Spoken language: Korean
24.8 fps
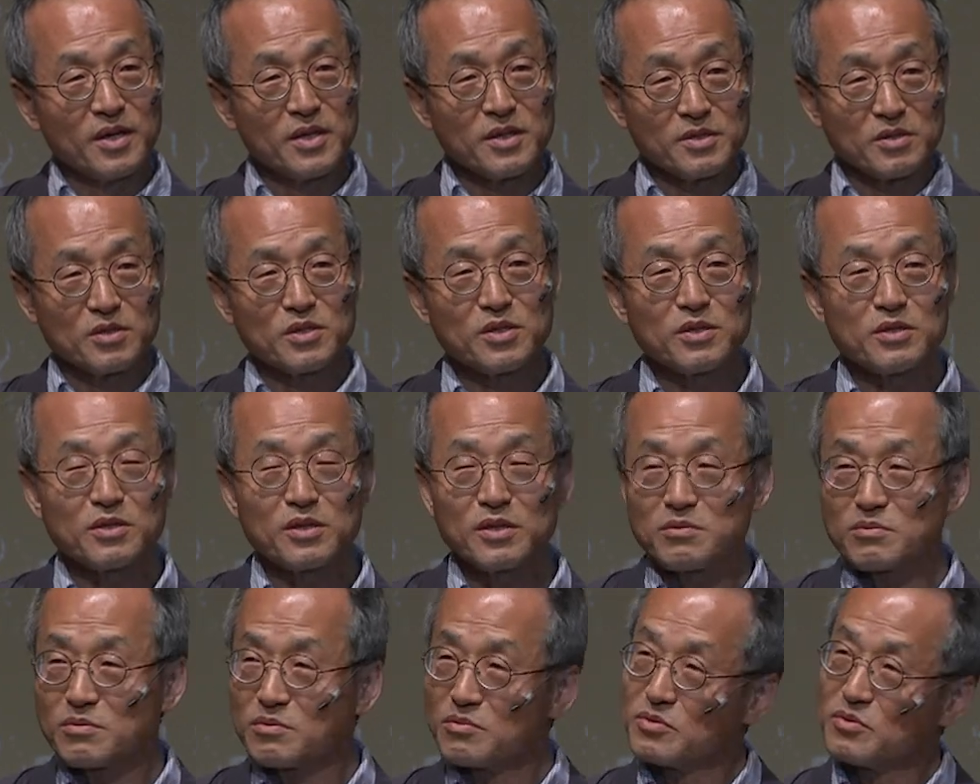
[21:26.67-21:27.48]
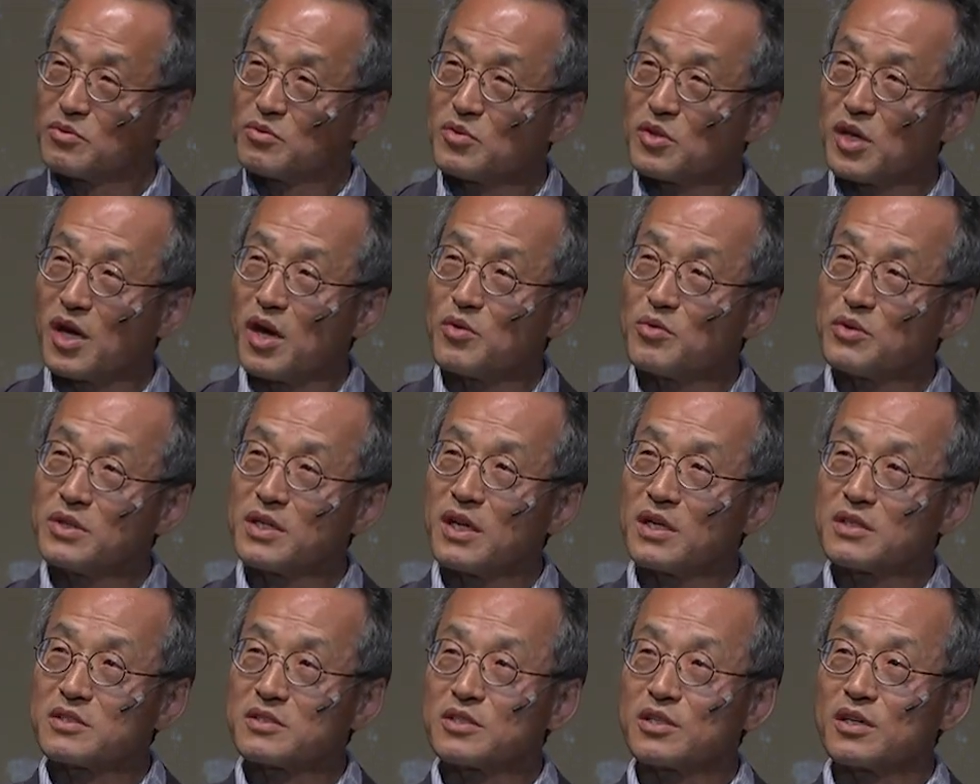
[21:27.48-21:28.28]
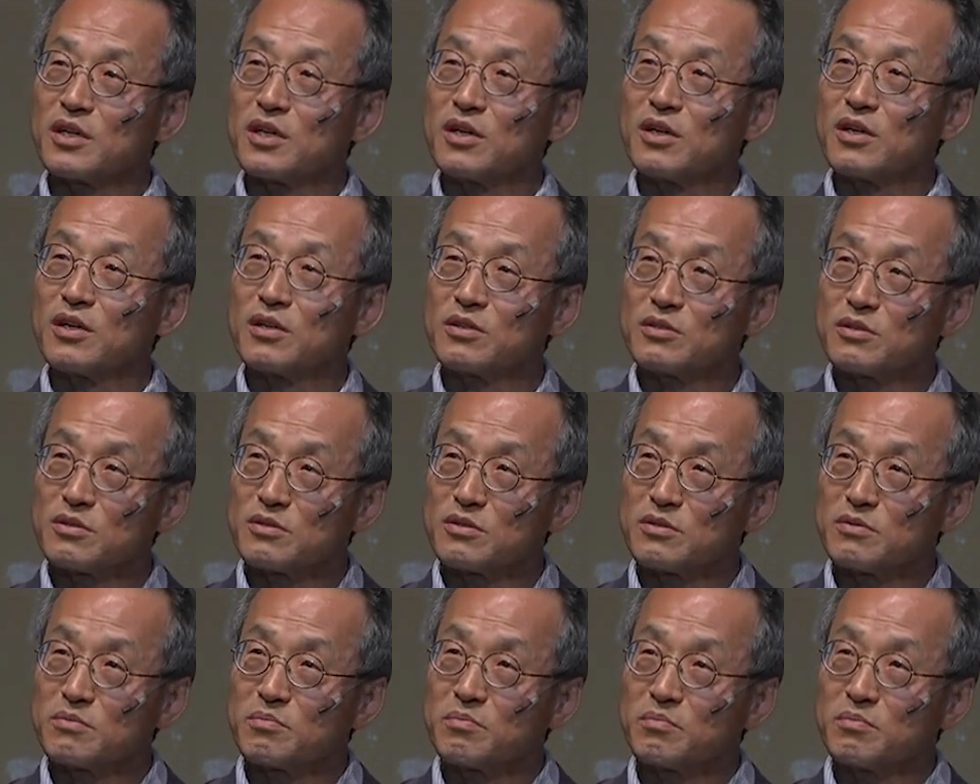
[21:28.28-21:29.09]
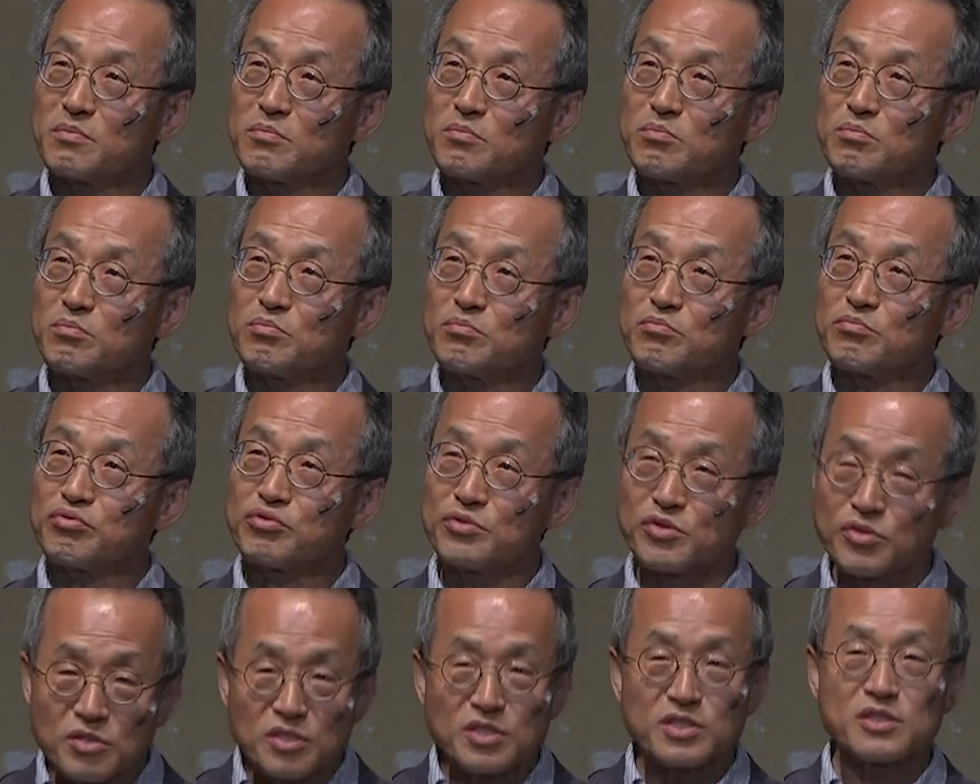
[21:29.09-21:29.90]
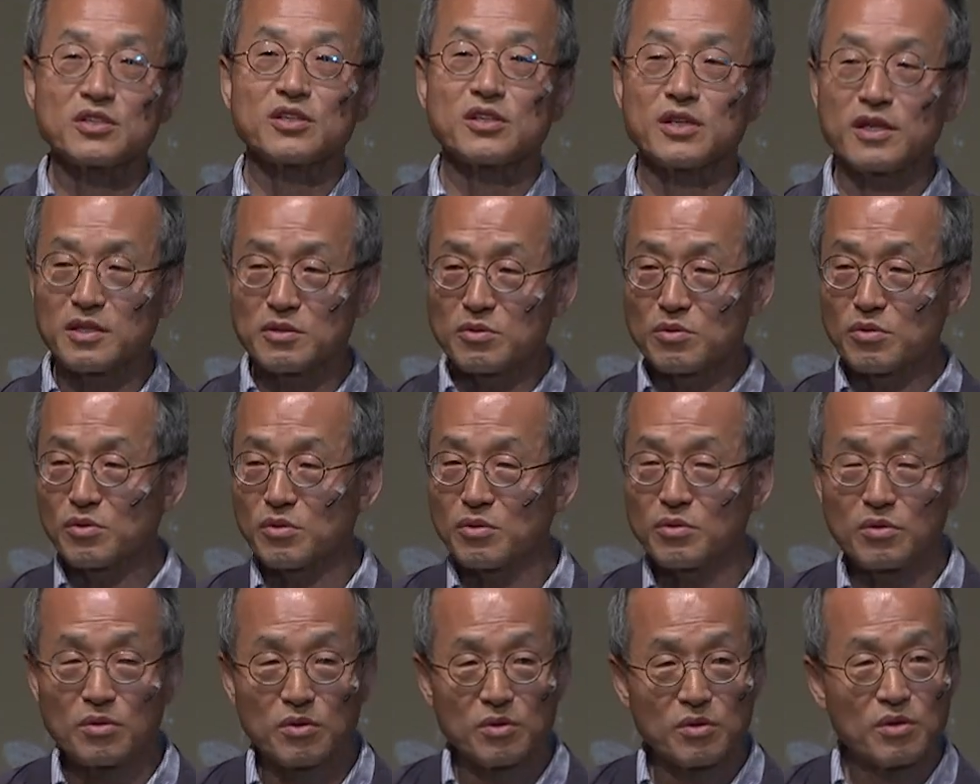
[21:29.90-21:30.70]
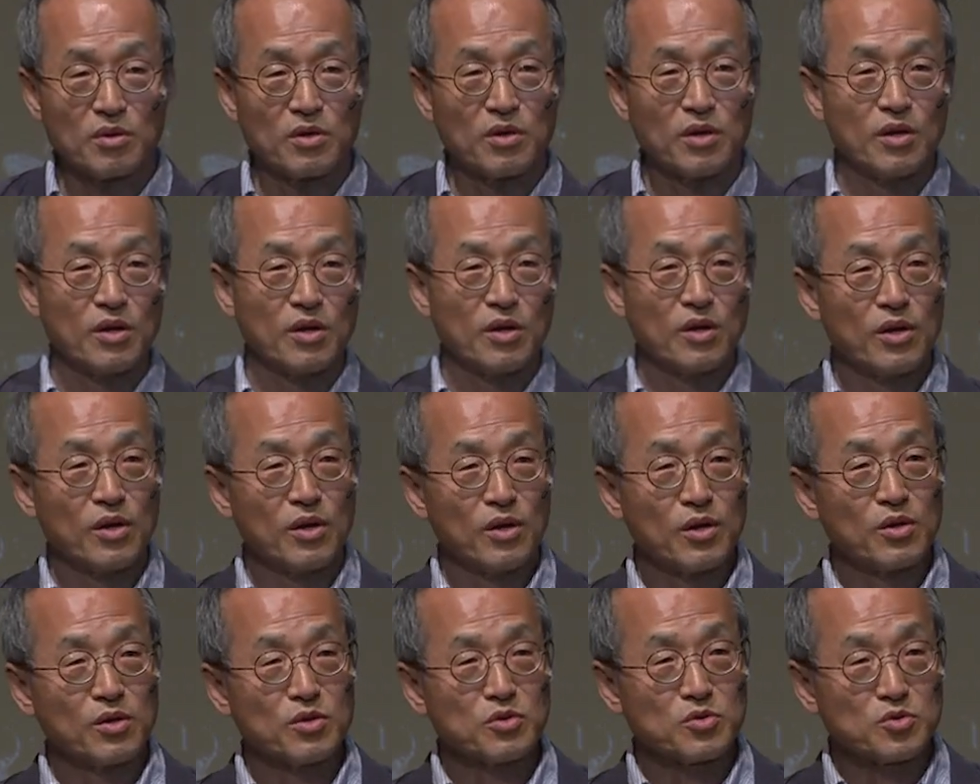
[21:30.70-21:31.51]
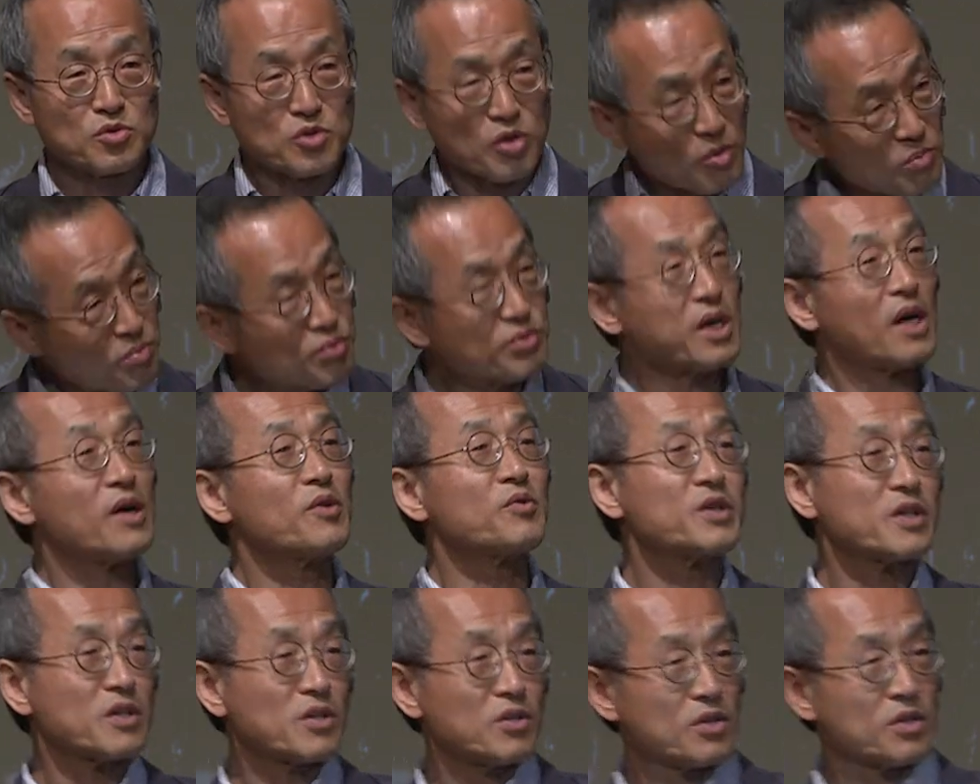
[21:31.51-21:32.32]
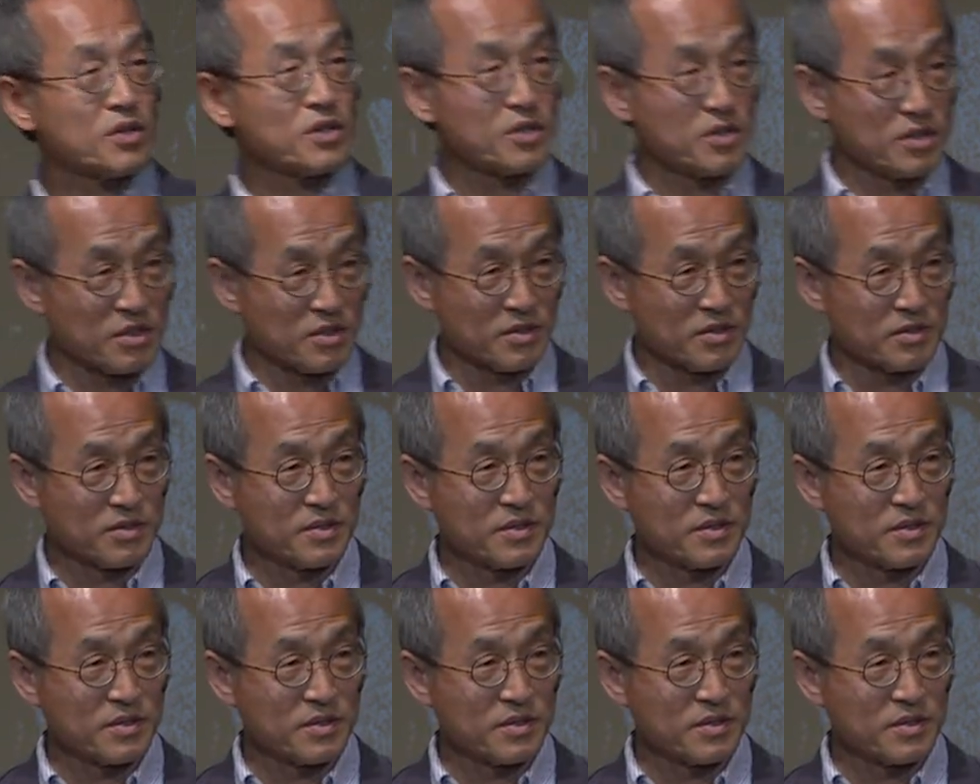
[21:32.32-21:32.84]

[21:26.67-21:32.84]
이게, 이게 다윈 학자들은 무슨 짓을 해도 전부 다윈 거예요.